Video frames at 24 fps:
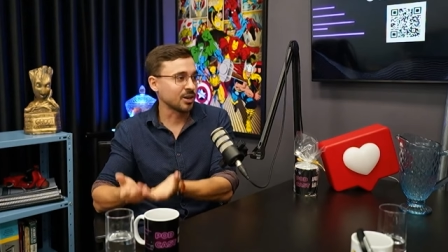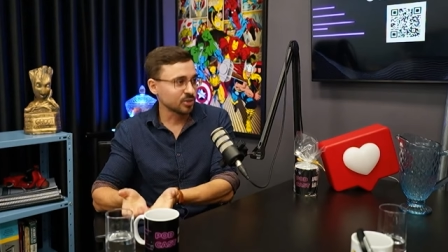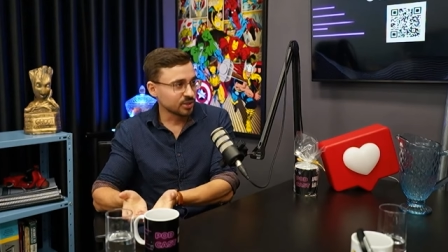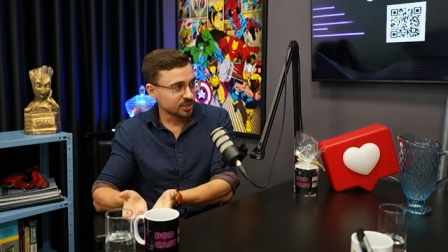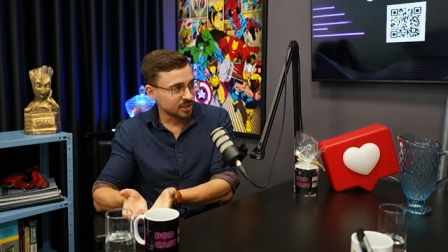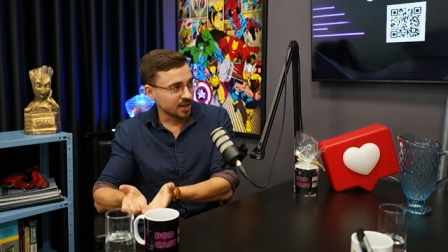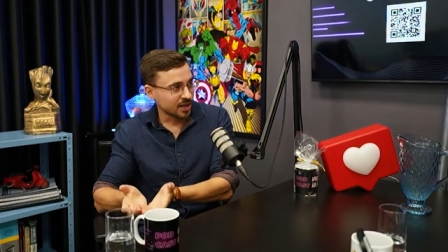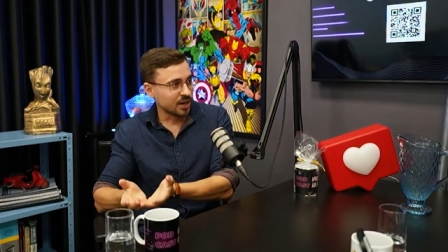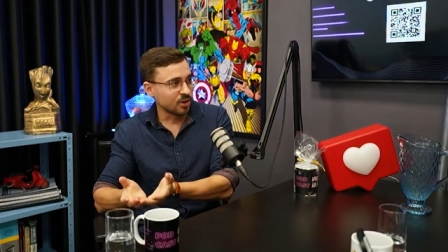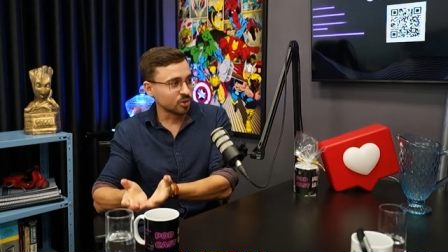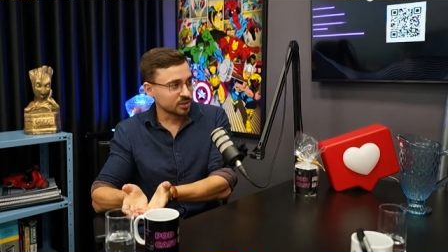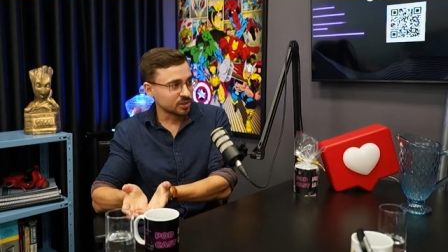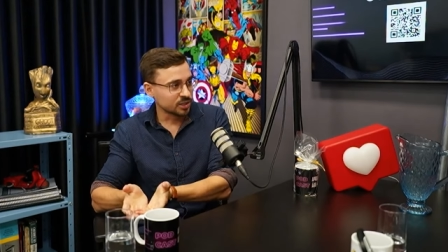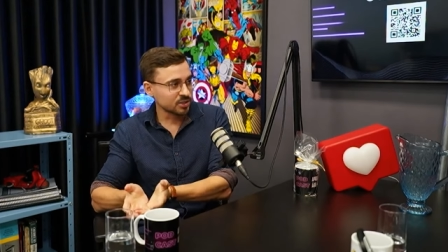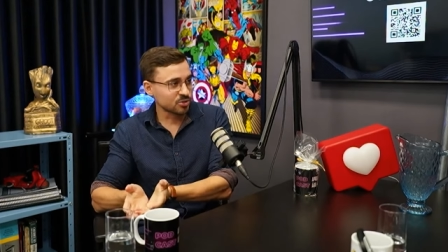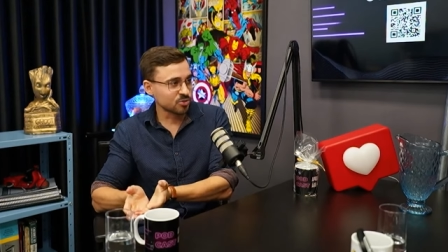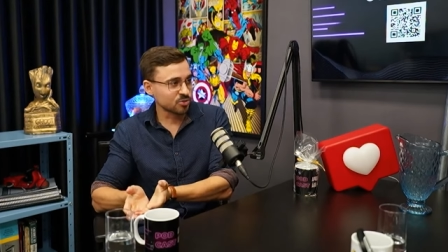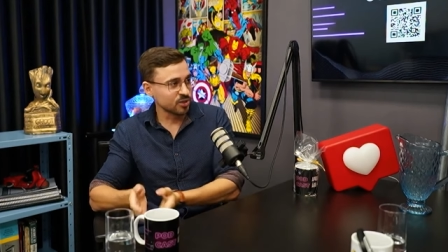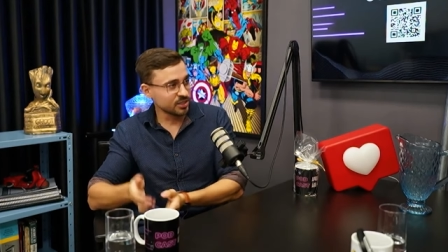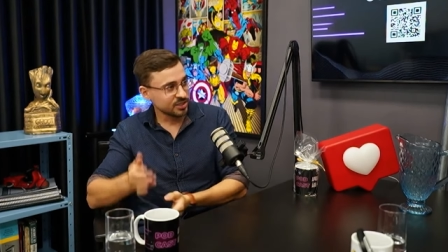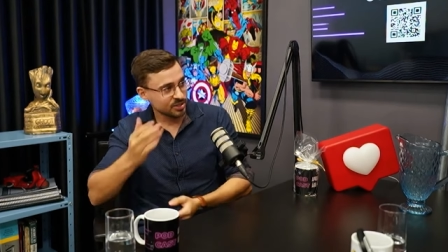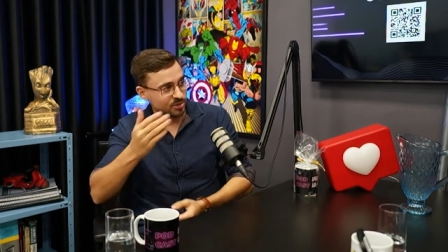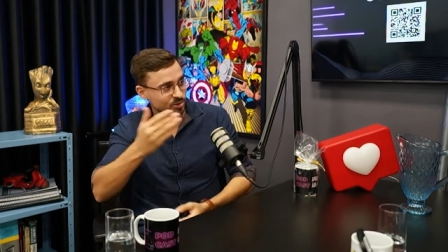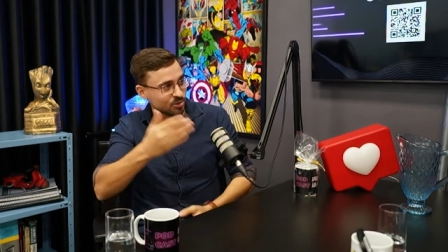outra, a outras
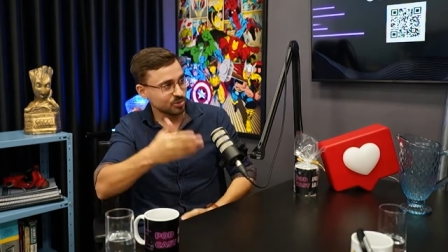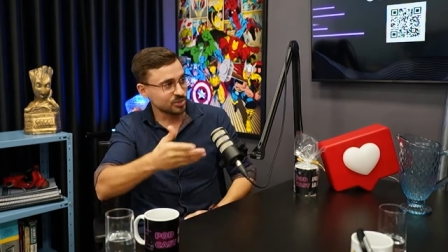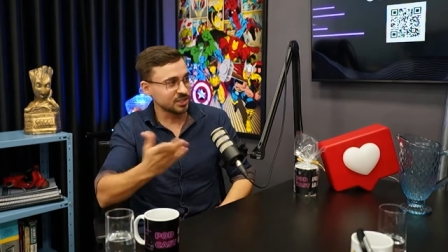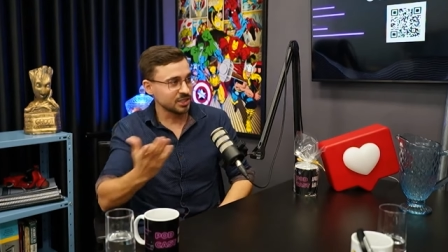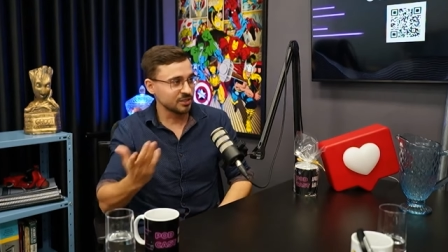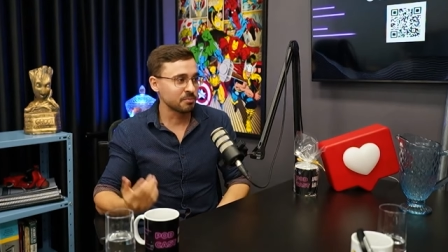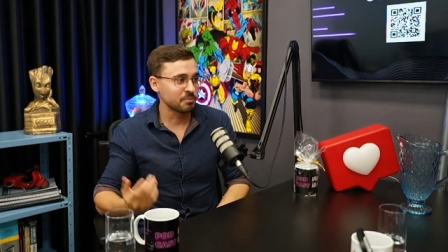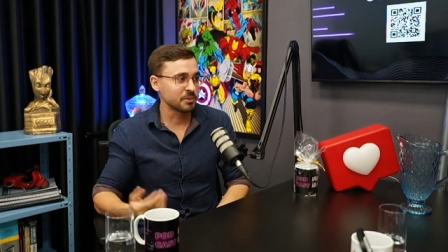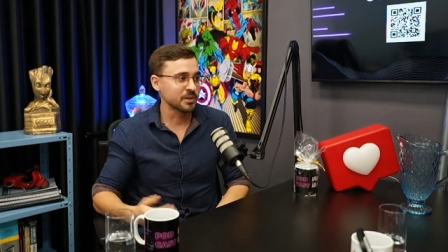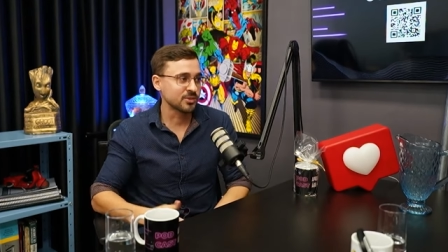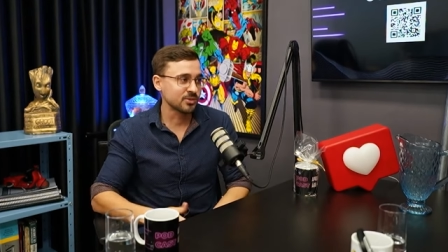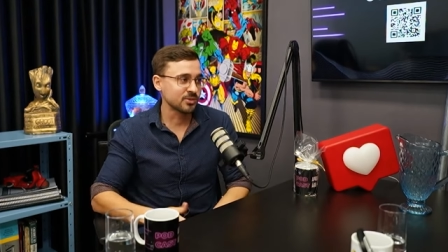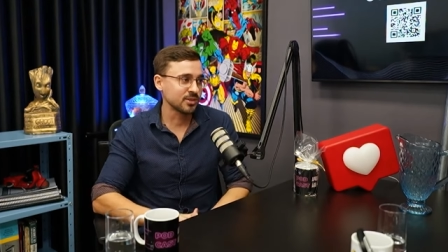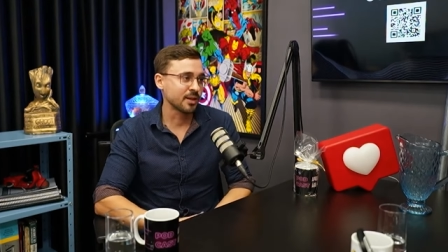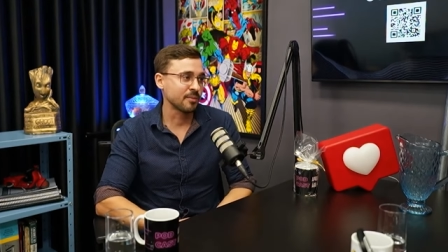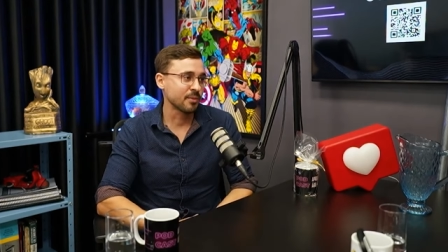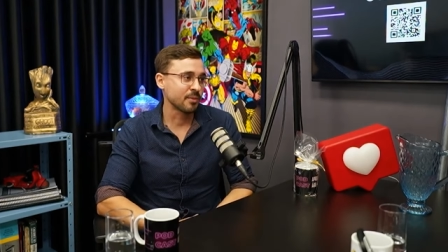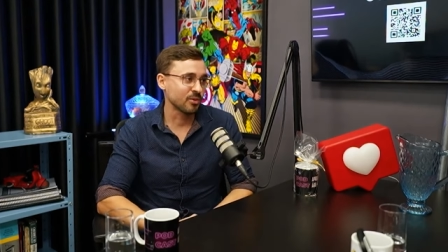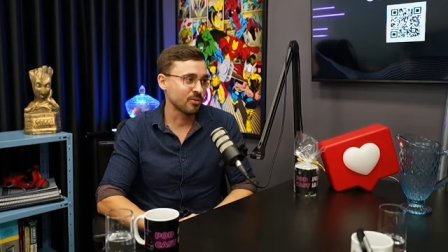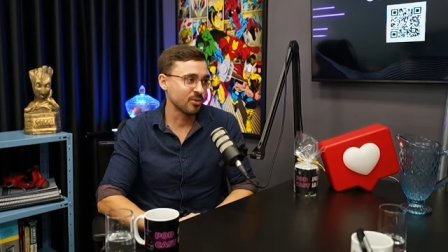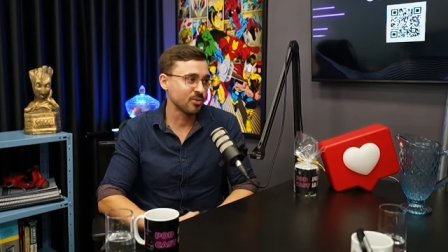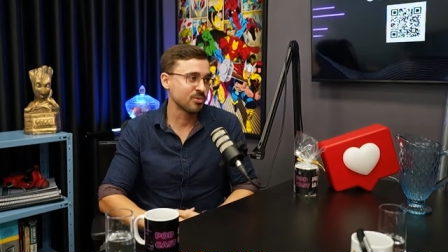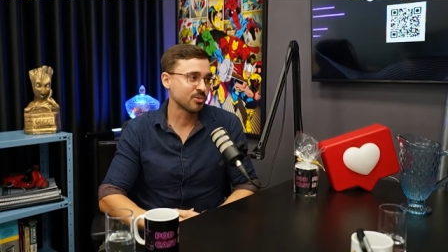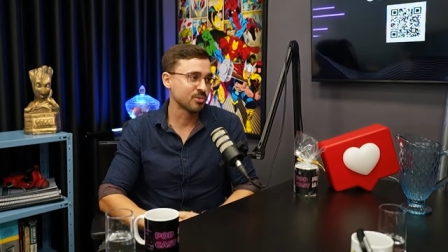coisas, Sim. inclusive para estudar para
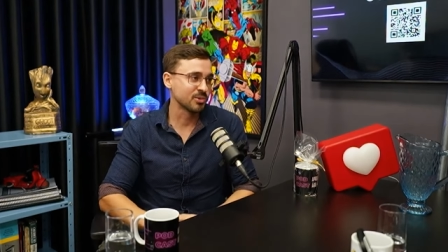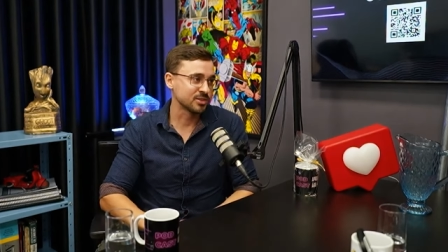concurso.